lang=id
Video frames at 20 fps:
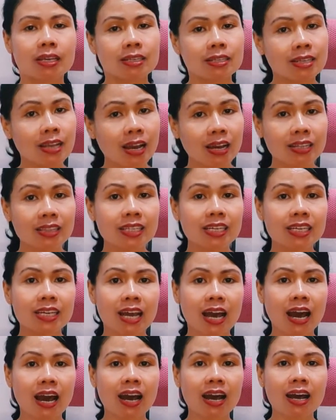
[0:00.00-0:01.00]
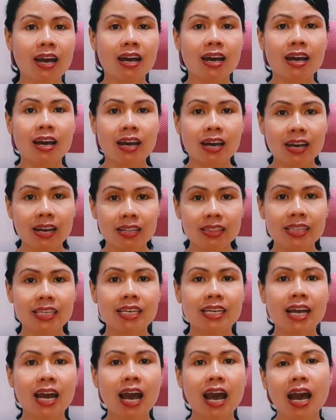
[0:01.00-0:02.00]
Yang ketiga,
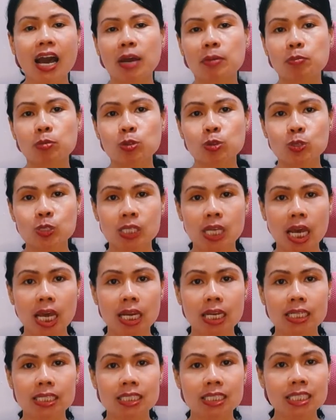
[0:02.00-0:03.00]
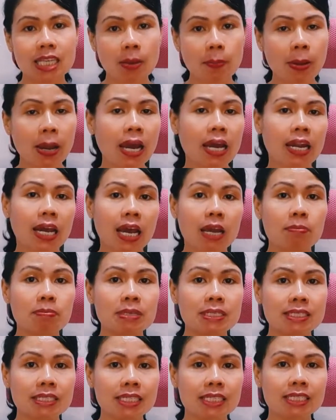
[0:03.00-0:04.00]
ketika akan memutuskan siapakah rekan
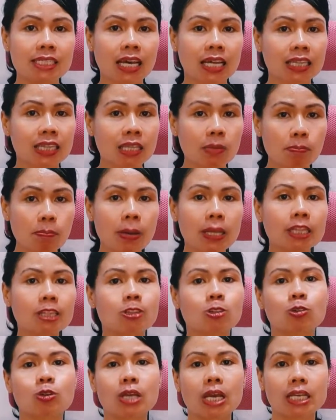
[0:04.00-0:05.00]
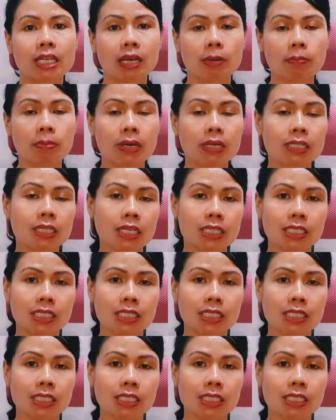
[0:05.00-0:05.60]
bisnis yang tepat untuk diajak bekerja